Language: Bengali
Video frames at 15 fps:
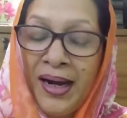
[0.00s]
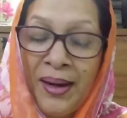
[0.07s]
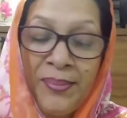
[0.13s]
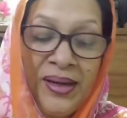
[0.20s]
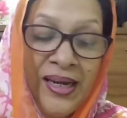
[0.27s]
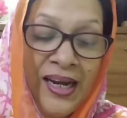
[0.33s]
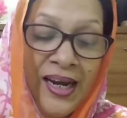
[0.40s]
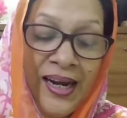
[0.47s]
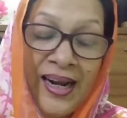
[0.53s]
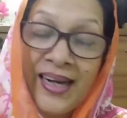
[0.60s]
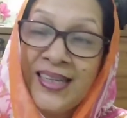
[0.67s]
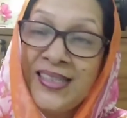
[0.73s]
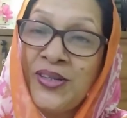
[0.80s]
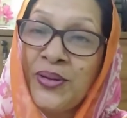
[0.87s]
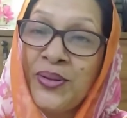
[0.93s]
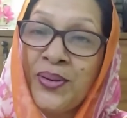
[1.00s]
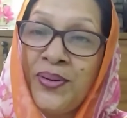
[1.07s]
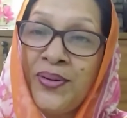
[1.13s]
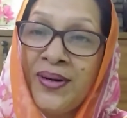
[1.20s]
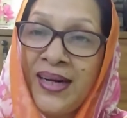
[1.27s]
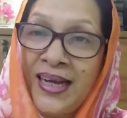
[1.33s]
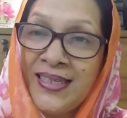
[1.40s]
আমি এর আগে
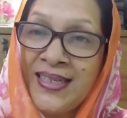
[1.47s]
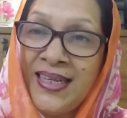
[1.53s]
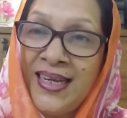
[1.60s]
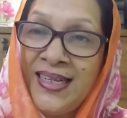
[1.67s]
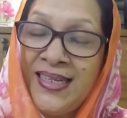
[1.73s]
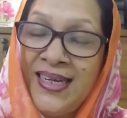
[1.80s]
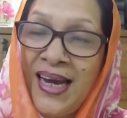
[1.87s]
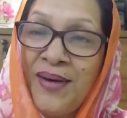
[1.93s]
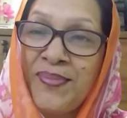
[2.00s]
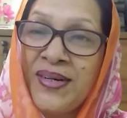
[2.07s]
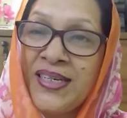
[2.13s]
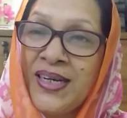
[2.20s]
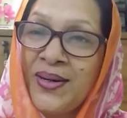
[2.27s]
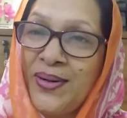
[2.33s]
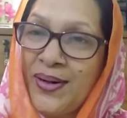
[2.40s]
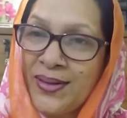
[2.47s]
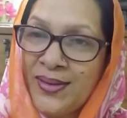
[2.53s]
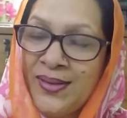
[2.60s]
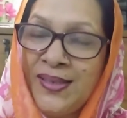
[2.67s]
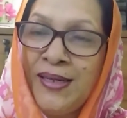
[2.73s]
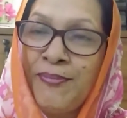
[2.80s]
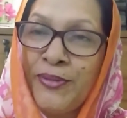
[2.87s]
যতগুলো ক্লাস দিয়েছি আমরা সেগুলো
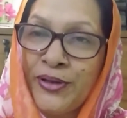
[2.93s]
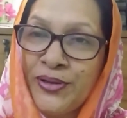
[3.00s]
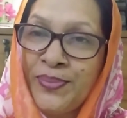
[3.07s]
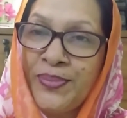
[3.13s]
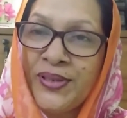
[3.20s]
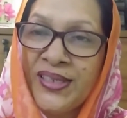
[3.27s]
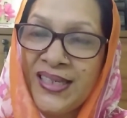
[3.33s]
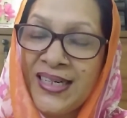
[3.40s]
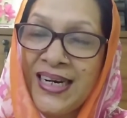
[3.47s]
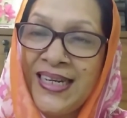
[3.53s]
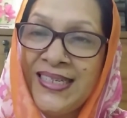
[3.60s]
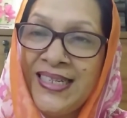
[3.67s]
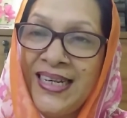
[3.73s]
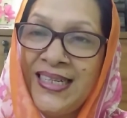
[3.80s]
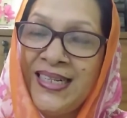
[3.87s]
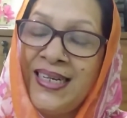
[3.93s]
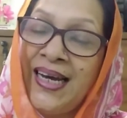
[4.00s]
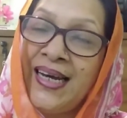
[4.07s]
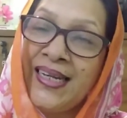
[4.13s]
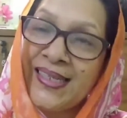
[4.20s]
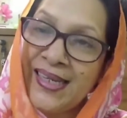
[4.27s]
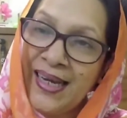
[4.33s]
অর্থনীতি প্রথম পত্রের ক্লাস দিয়েছি
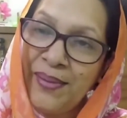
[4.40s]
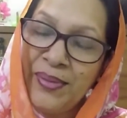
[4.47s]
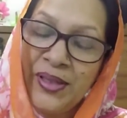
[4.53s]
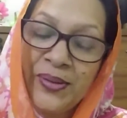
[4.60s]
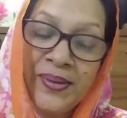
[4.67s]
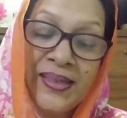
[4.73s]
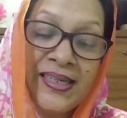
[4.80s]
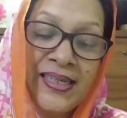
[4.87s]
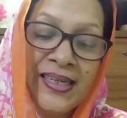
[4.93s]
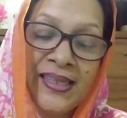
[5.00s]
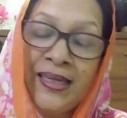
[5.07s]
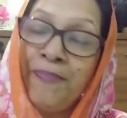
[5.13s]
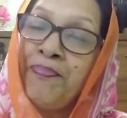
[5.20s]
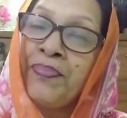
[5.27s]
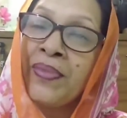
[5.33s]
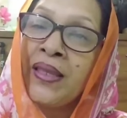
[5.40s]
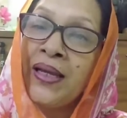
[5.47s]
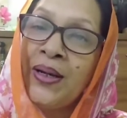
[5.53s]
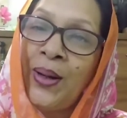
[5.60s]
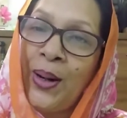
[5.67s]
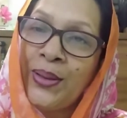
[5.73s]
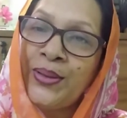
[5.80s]
আজকে আমি তোমাদের সাথে
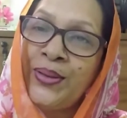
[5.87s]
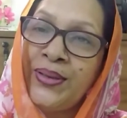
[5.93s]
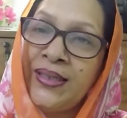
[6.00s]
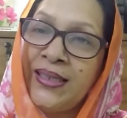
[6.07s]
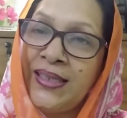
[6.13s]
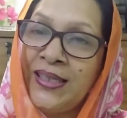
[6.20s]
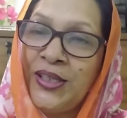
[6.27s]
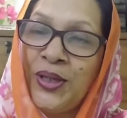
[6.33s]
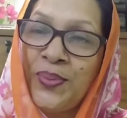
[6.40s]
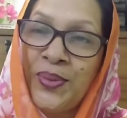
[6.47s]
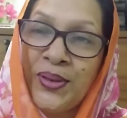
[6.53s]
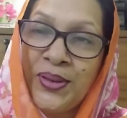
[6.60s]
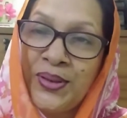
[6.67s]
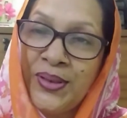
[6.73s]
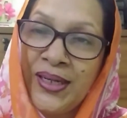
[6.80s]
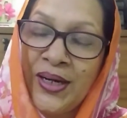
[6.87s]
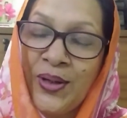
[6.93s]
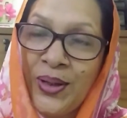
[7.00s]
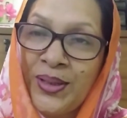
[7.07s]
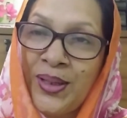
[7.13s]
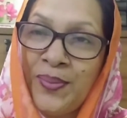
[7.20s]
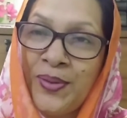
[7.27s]
অর্থনীতি দ্বিতীয় পত্র নিয়ে
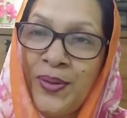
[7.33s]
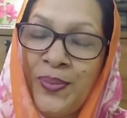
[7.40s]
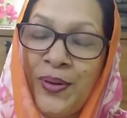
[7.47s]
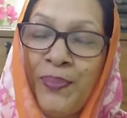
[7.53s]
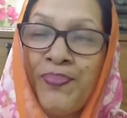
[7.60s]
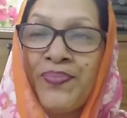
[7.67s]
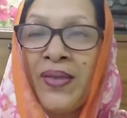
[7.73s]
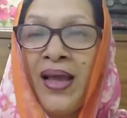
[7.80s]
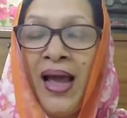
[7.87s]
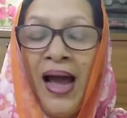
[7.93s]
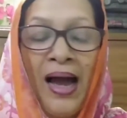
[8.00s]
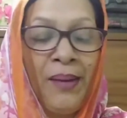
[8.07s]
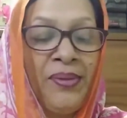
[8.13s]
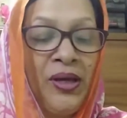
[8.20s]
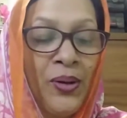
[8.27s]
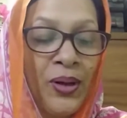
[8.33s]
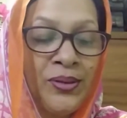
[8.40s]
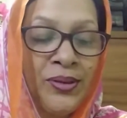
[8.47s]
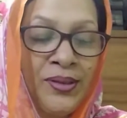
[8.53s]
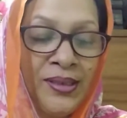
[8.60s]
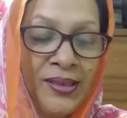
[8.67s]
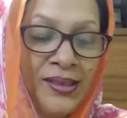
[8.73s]
কথা বলবো আমি
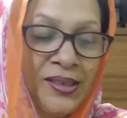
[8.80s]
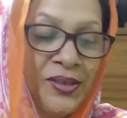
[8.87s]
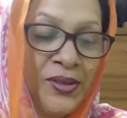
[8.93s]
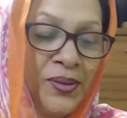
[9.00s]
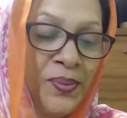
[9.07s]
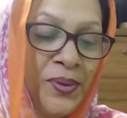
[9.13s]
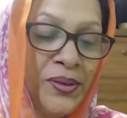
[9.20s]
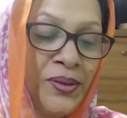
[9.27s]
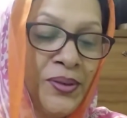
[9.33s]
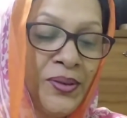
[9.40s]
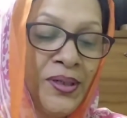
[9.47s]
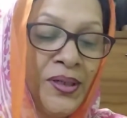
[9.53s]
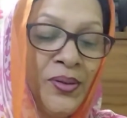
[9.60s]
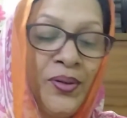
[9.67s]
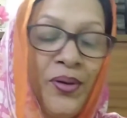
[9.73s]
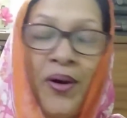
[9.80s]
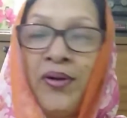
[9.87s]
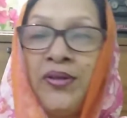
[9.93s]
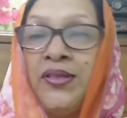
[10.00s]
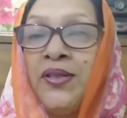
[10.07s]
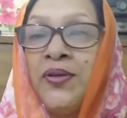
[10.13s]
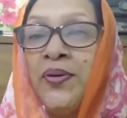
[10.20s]
অর্থনীতি দ্বিতীয় পত্র কিন্তু
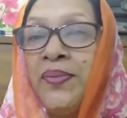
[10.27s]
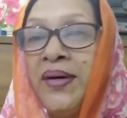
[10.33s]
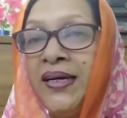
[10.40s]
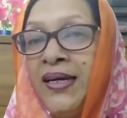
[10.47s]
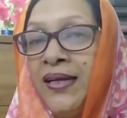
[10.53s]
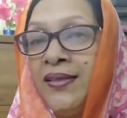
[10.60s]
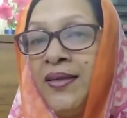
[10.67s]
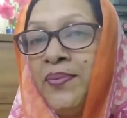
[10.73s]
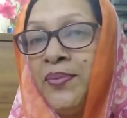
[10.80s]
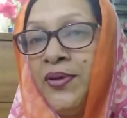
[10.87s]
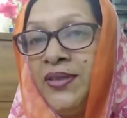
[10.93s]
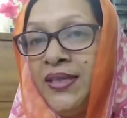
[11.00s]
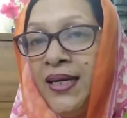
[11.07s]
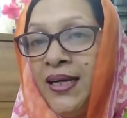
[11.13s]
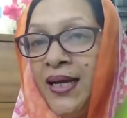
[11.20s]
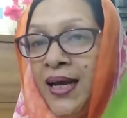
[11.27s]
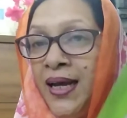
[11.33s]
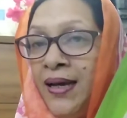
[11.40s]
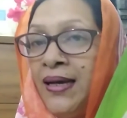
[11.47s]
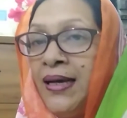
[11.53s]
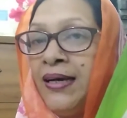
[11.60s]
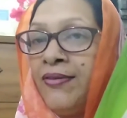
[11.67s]
রণজিৎ কুমার নাথের বইটিকে
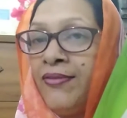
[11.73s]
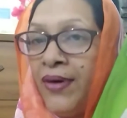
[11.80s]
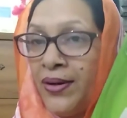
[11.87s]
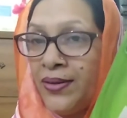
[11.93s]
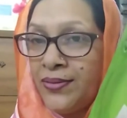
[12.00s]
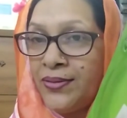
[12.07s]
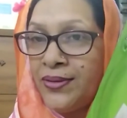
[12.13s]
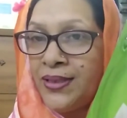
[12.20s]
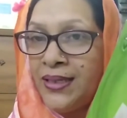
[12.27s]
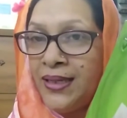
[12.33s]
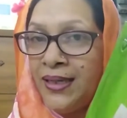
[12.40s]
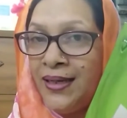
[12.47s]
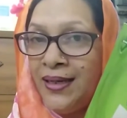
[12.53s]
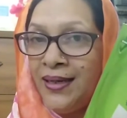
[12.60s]
ফলো করছি